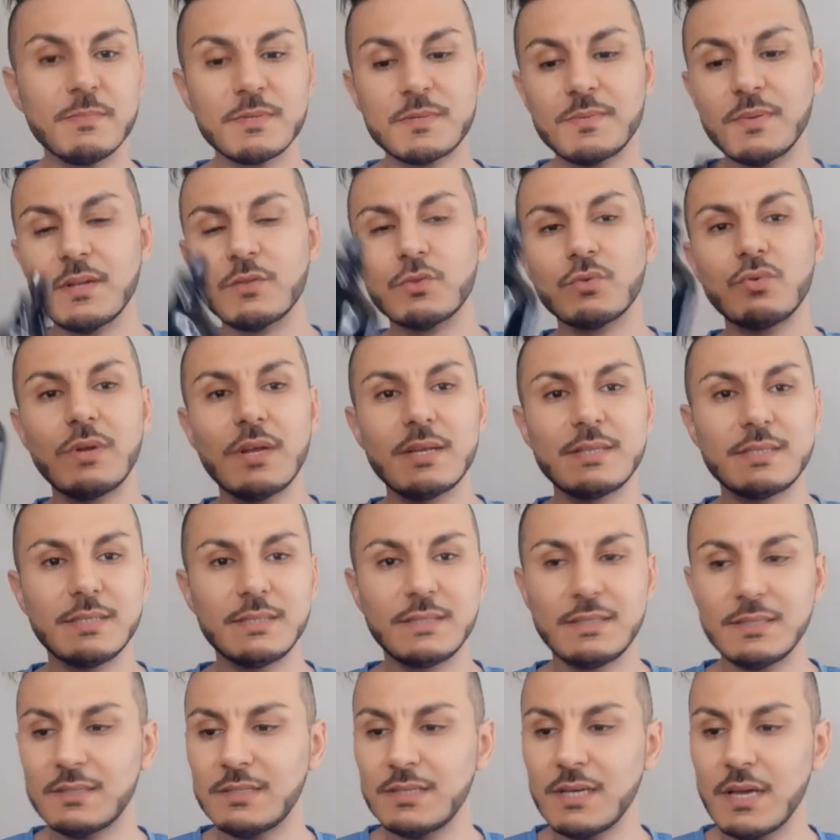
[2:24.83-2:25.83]
بالنسبه
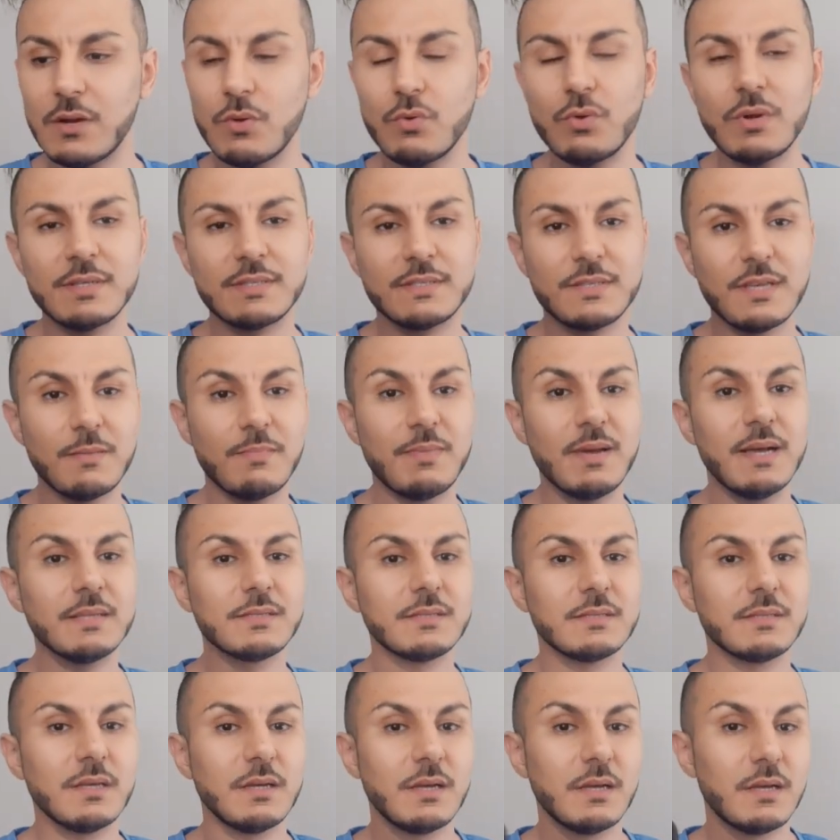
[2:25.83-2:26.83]
للتوناسيتي ديالو ولا
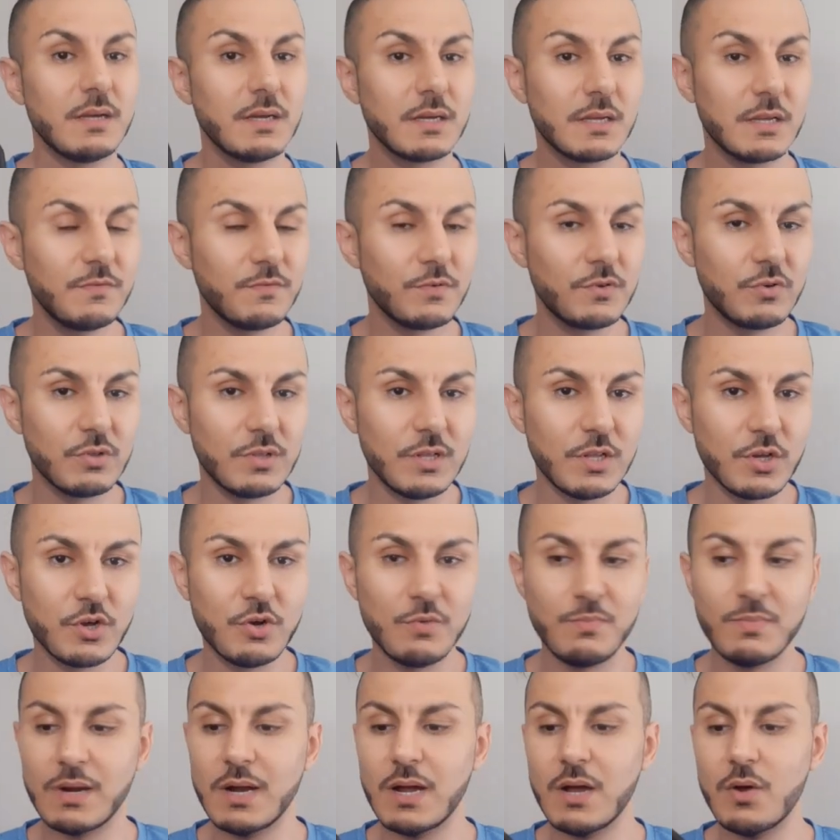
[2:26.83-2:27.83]
الثبات آه، كيف قلت
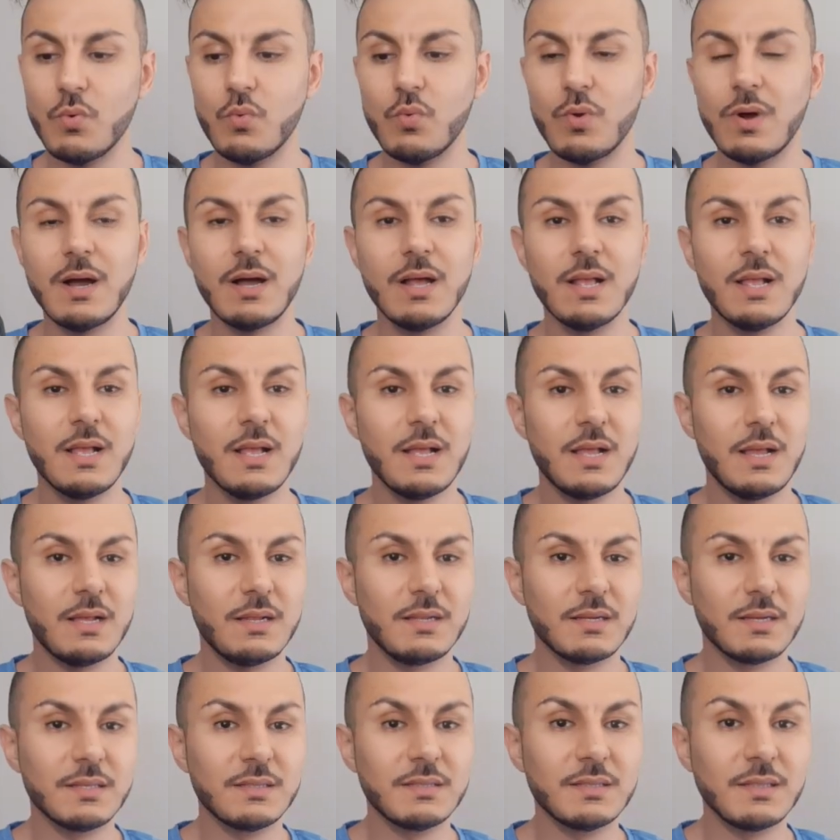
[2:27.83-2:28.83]
لكم راه هو
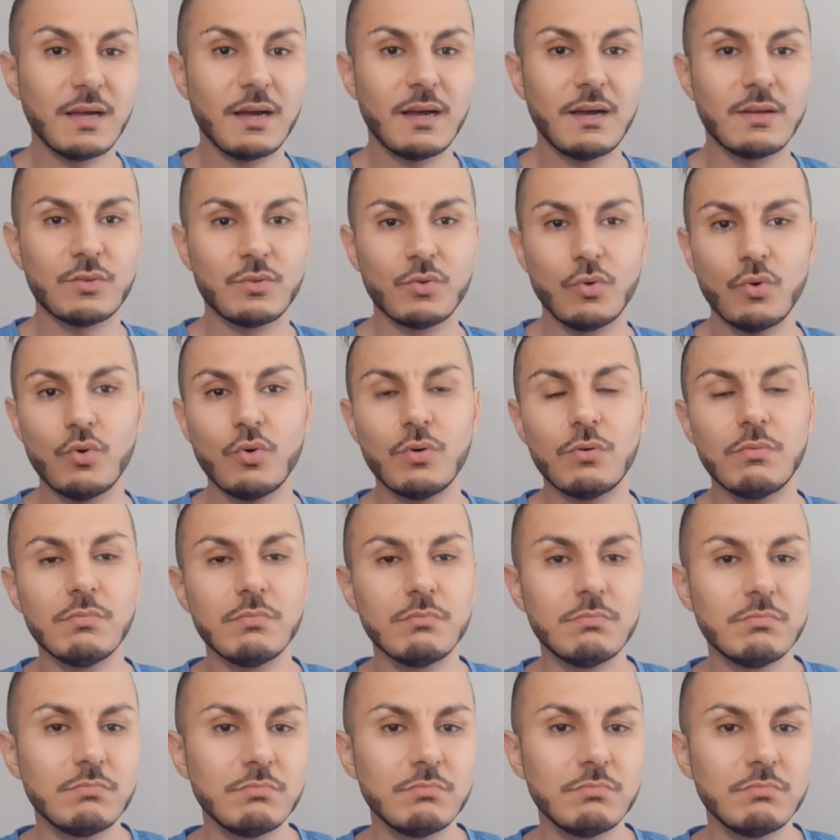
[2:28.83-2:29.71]
نقد نقطو